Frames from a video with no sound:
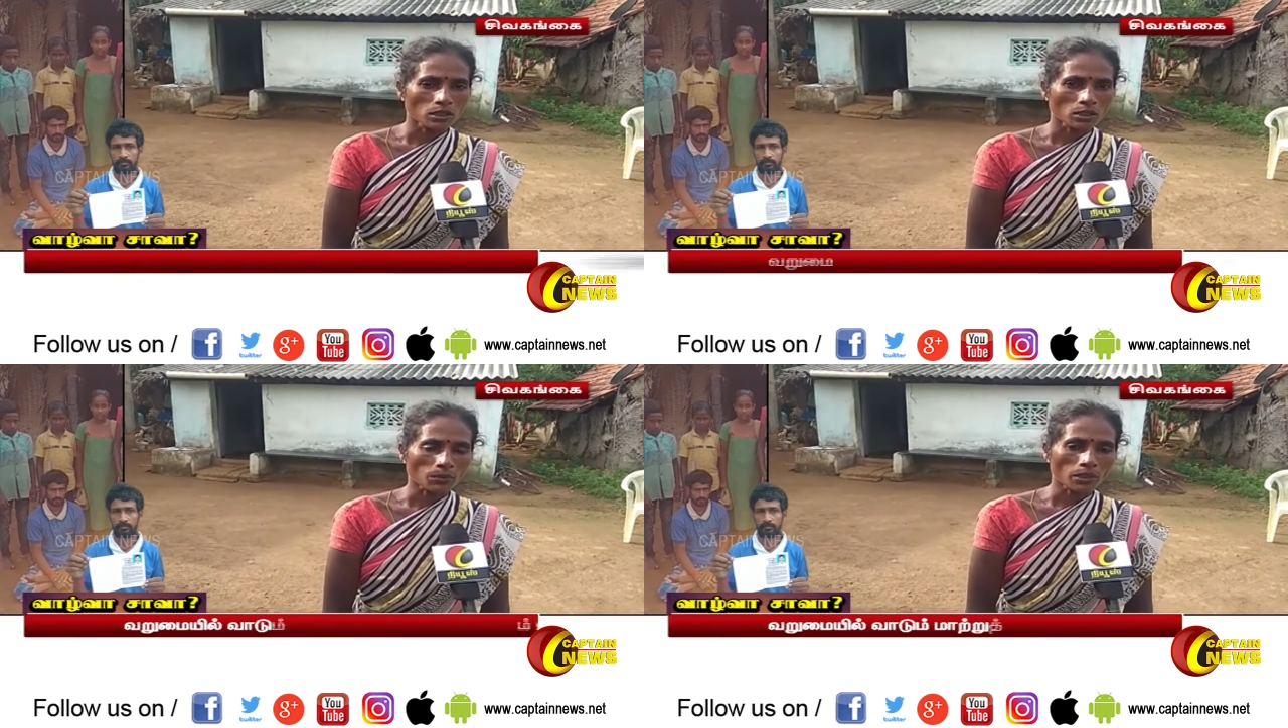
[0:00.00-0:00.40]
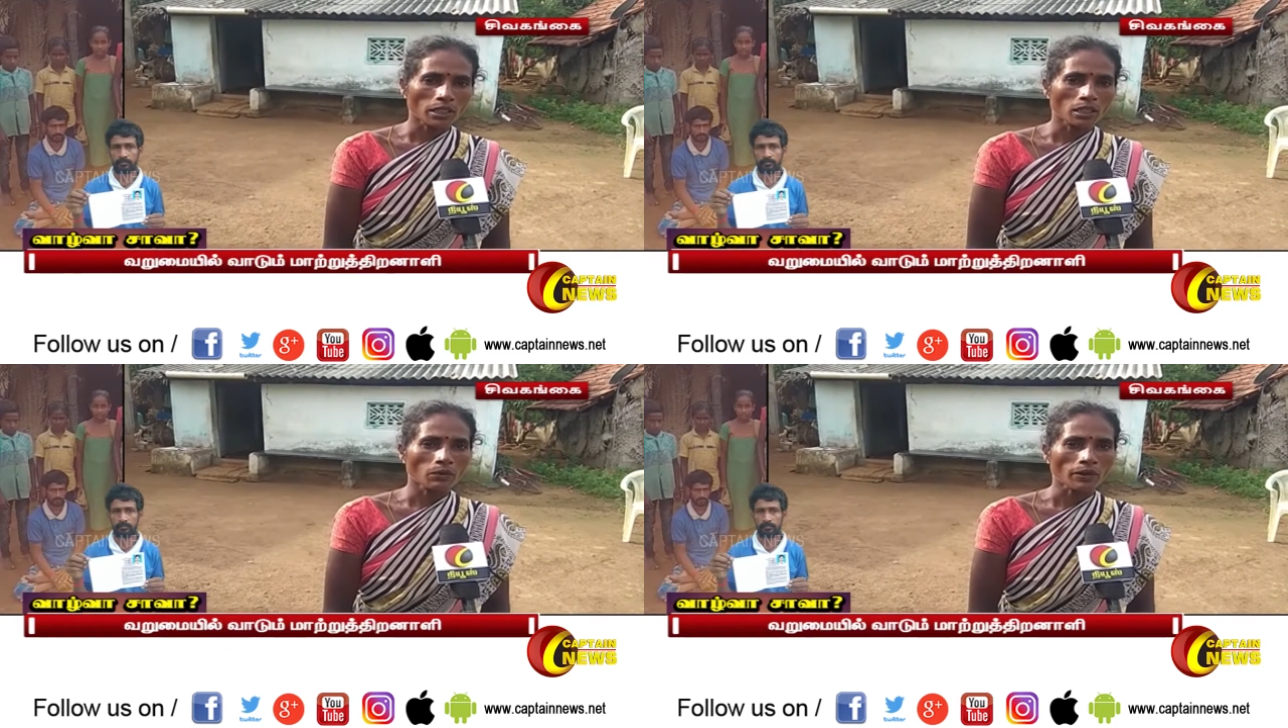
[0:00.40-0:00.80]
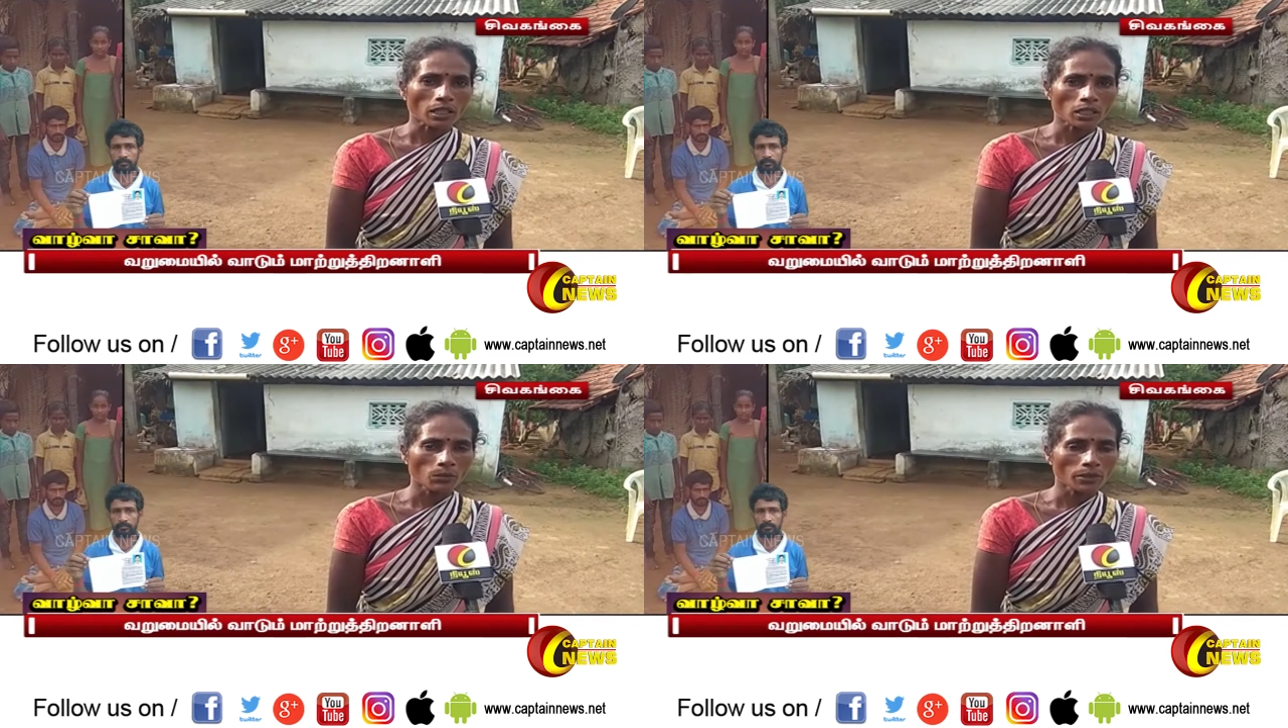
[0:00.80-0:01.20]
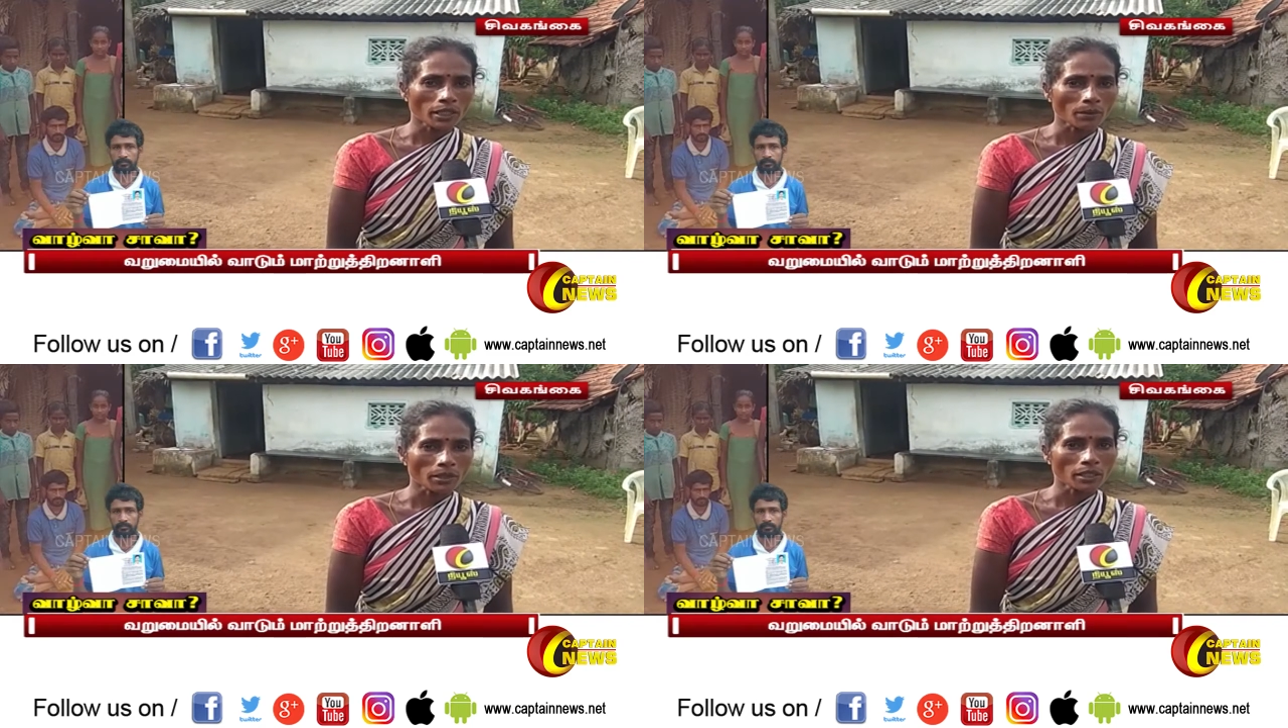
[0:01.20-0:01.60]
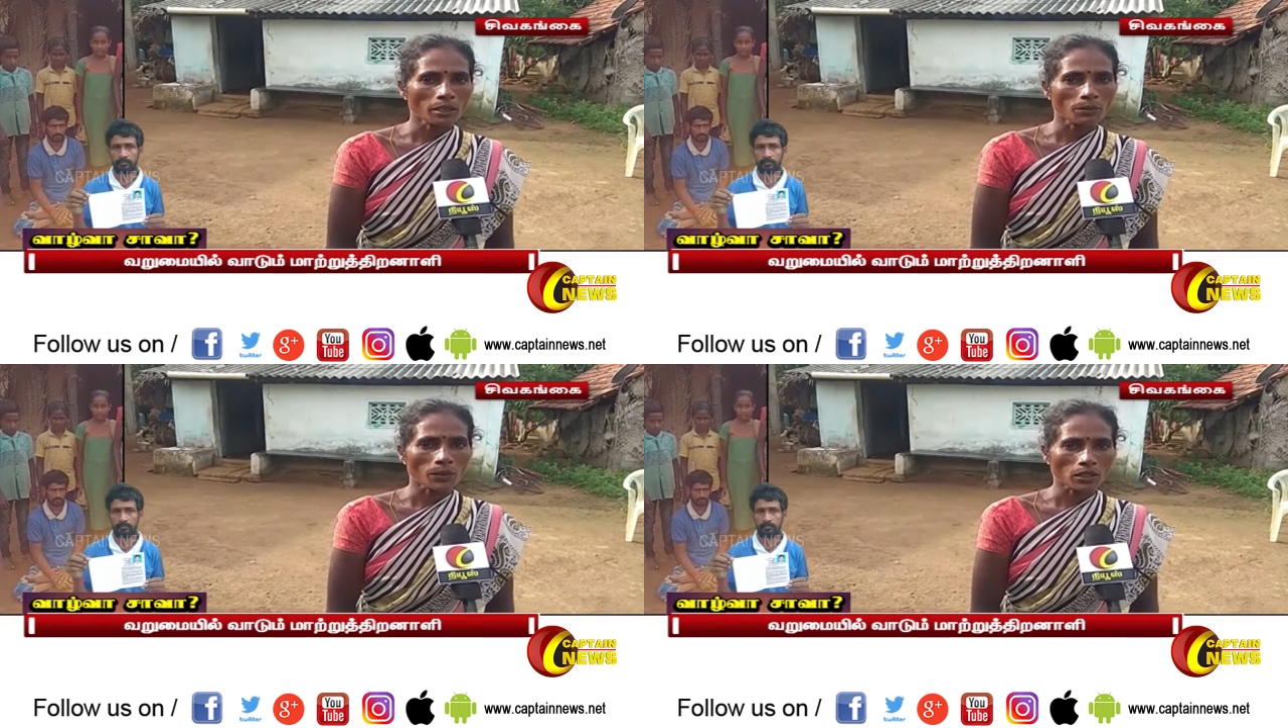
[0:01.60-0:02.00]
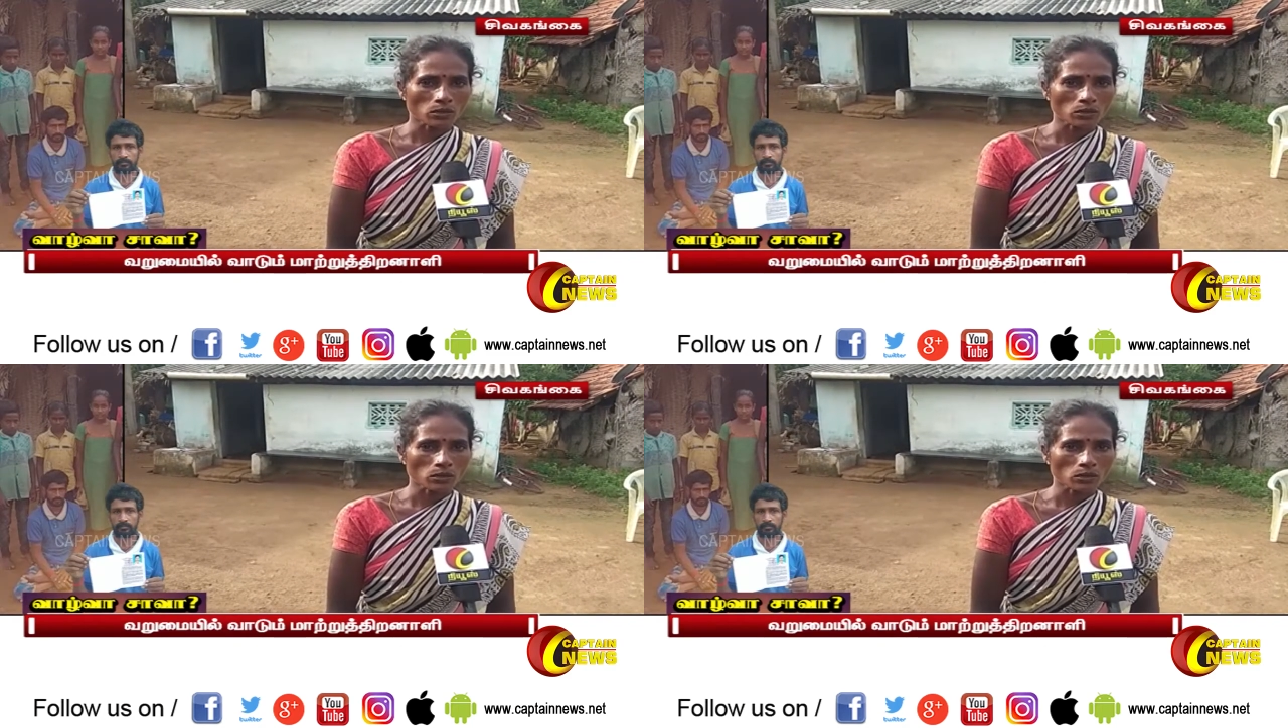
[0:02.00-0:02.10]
இந்த பிள்ளைய வளர்க்க முடியாமல் என்